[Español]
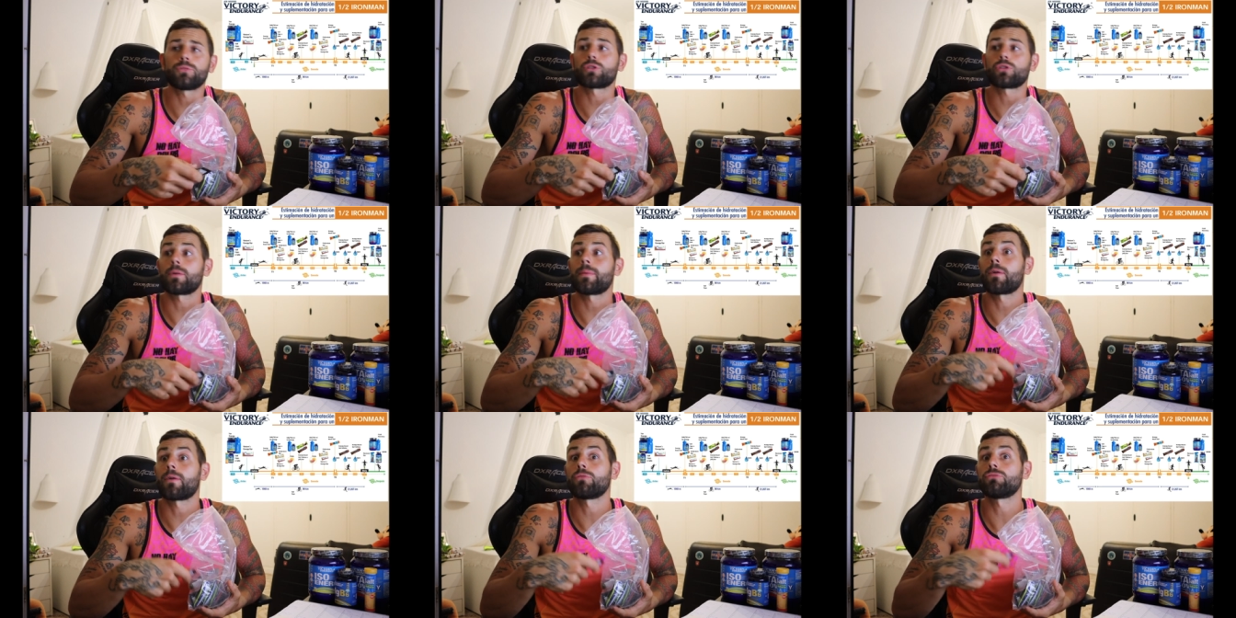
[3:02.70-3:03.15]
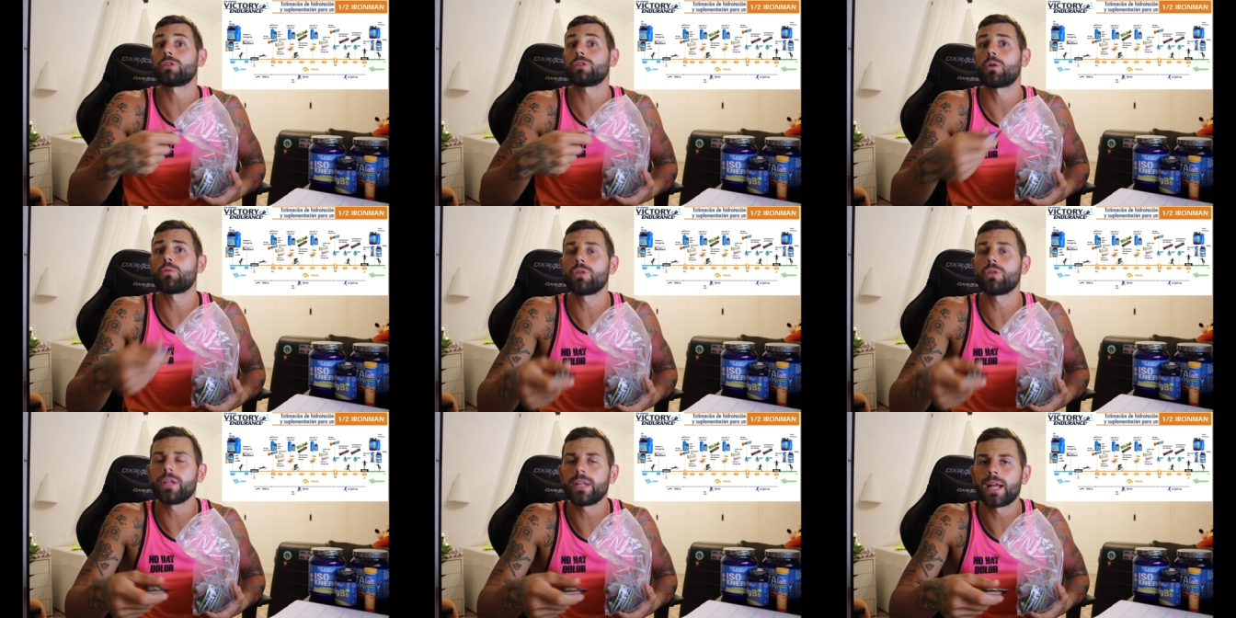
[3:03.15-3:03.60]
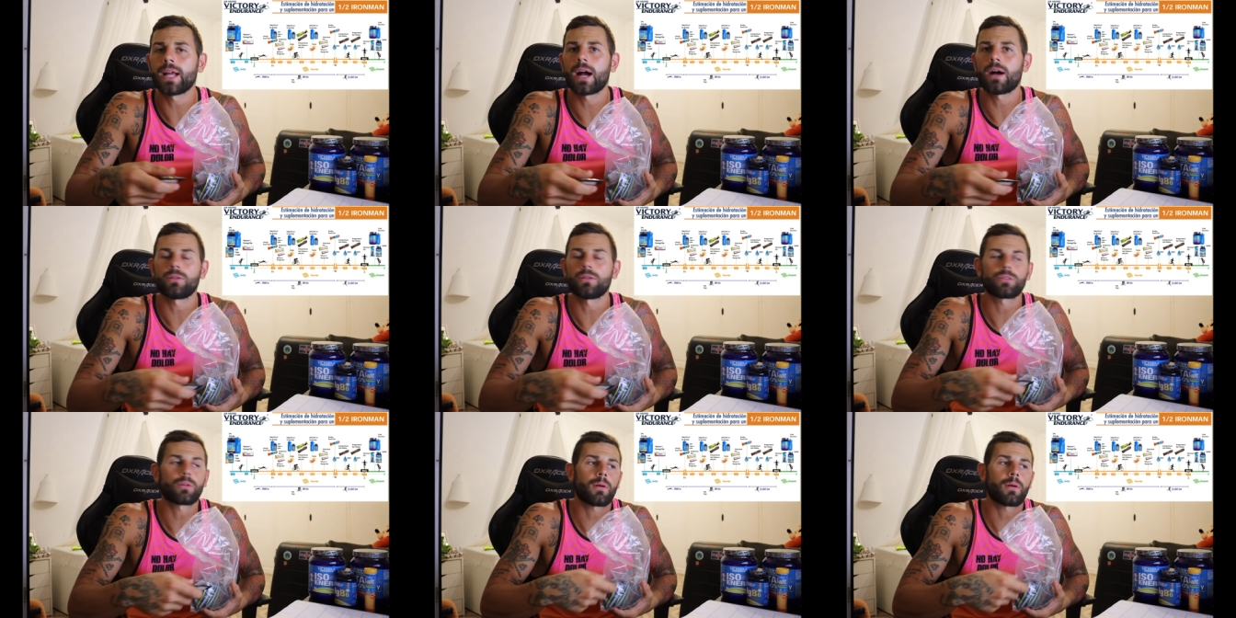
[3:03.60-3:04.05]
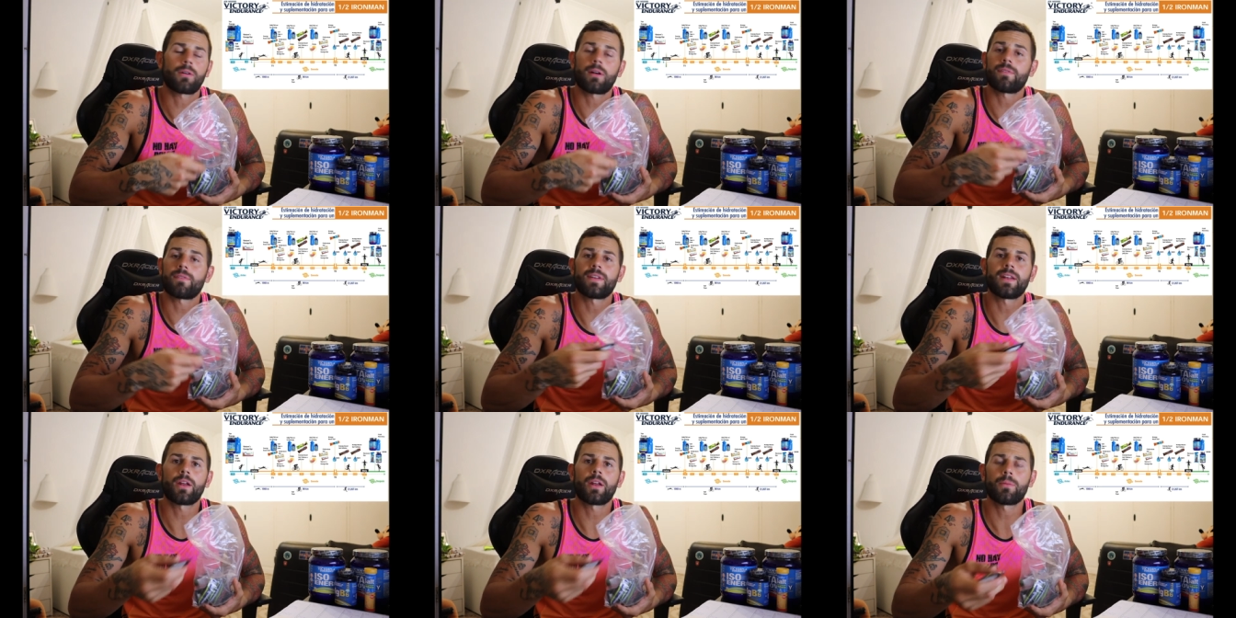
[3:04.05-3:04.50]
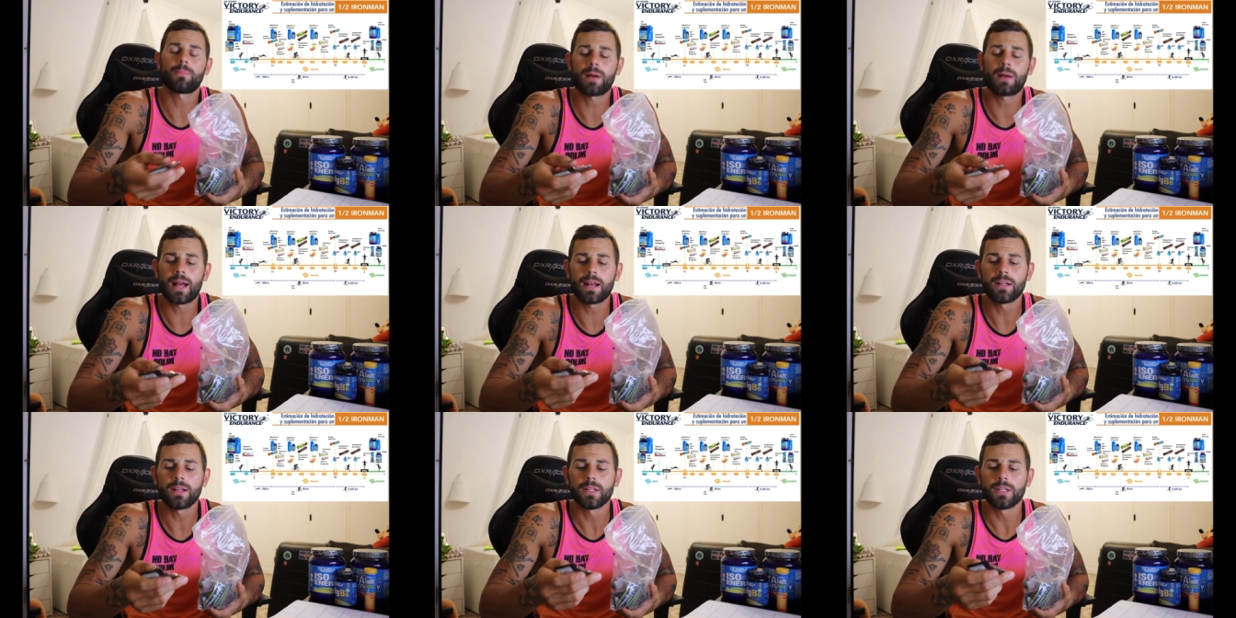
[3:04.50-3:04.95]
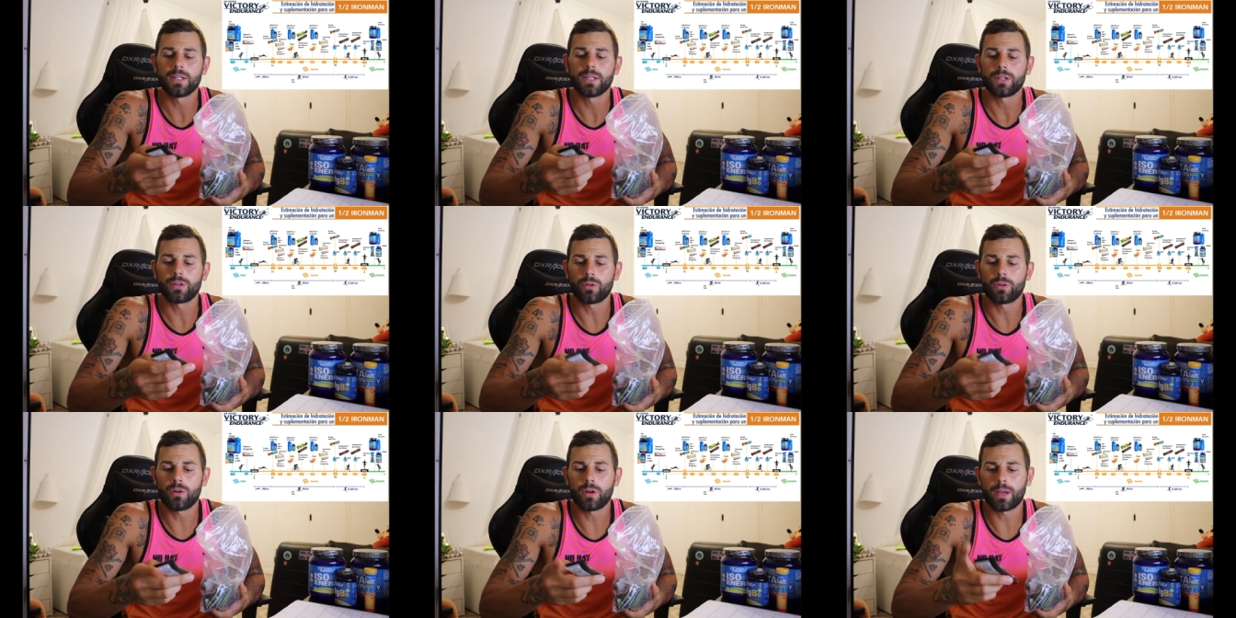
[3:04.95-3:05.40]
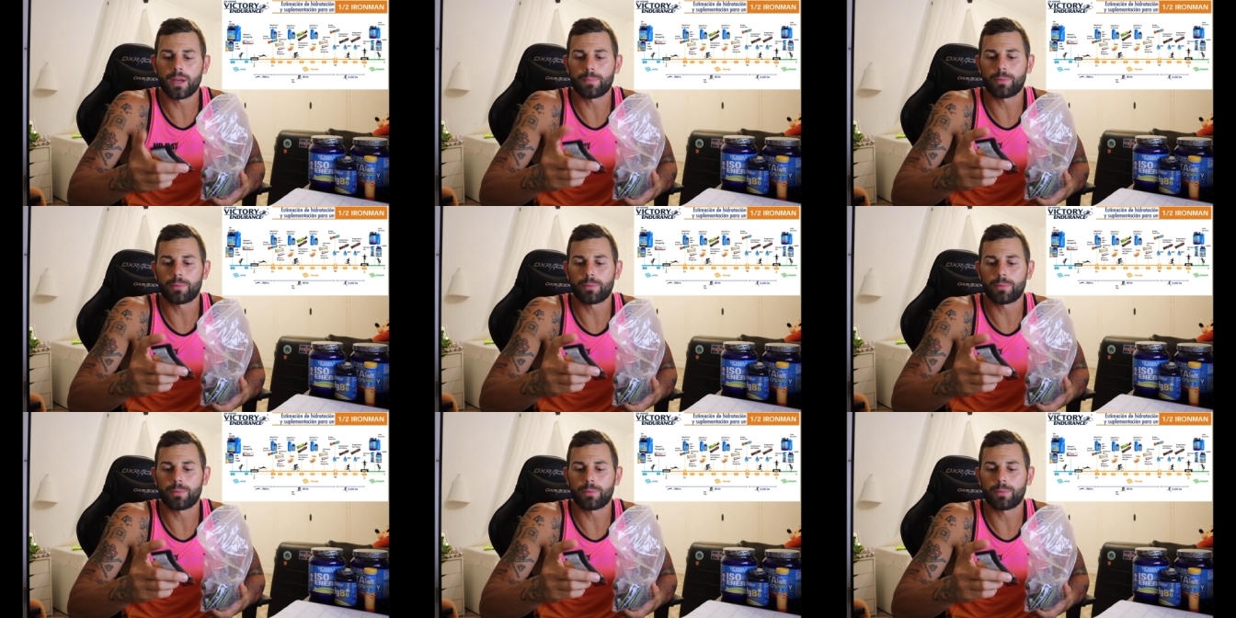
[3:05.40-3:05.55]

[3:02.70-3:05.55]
otros van con taurina, otros van con cafeína normal, ¿no?